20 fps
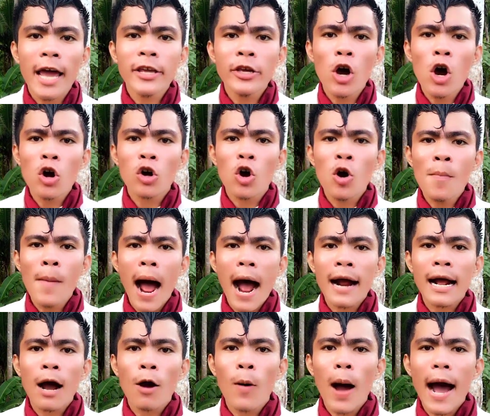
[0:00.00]
ang
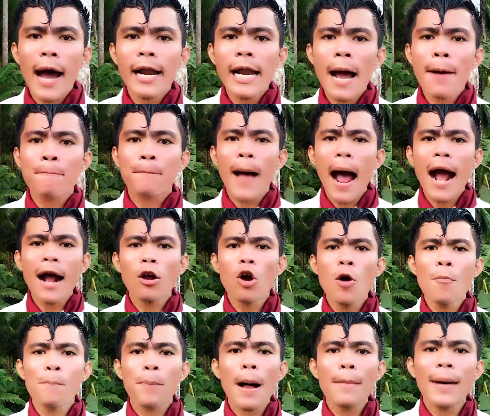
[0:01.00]
gumagawa ng
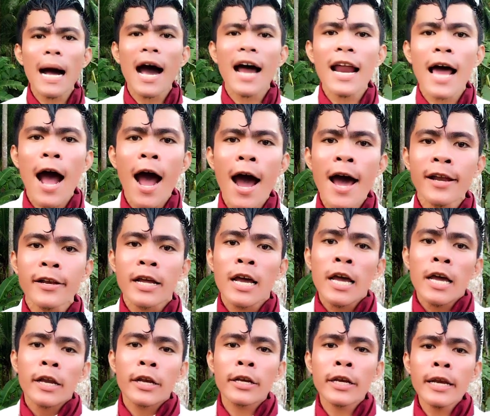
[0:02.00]
bagong pamahalaan
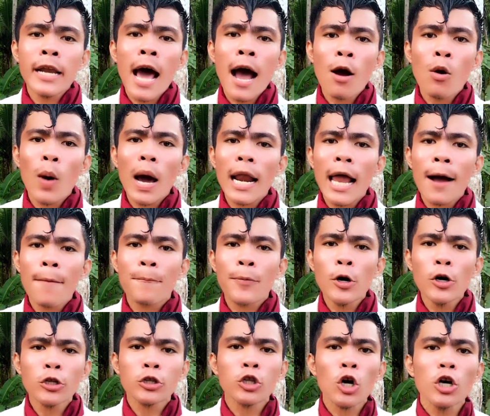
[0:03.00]
ng walang
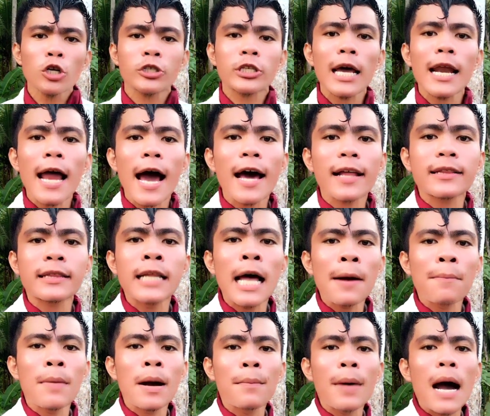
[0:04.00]
buto sa lahat
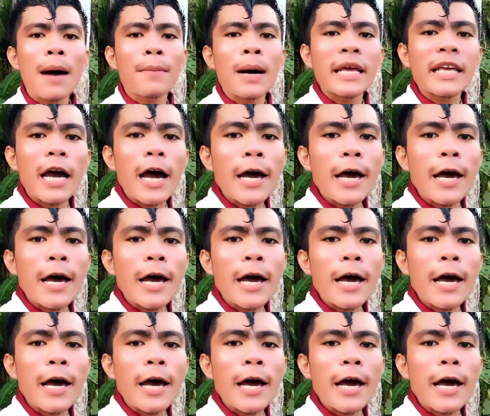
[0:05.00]
ng mamamayan.